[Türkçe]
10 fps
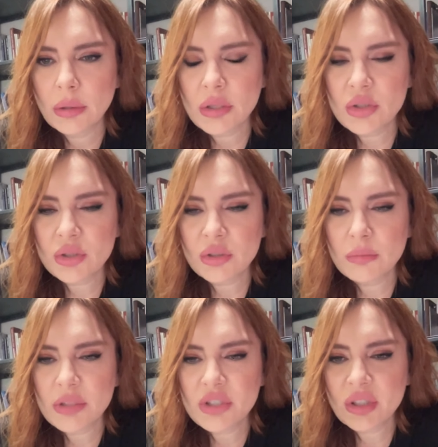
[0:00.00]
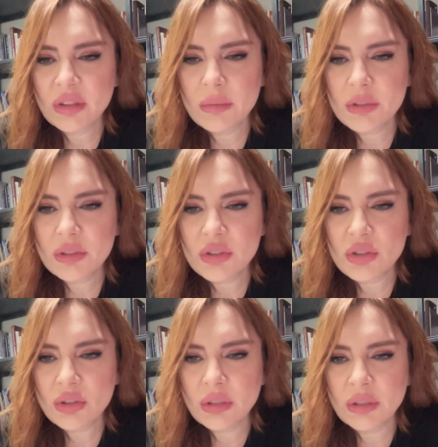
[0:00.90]
kaçırdım. Başak
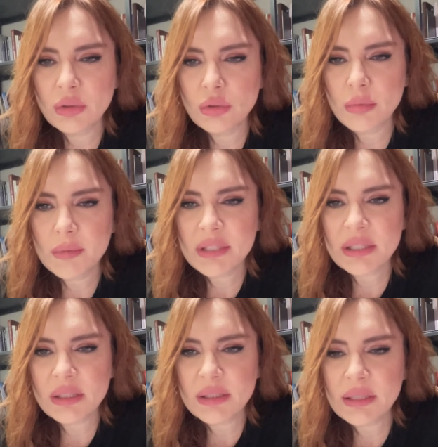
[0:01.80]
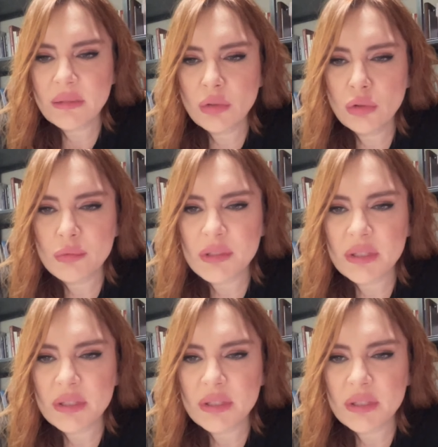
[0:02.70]
Demirtaş'ın aday olmamasına seviniyor mu,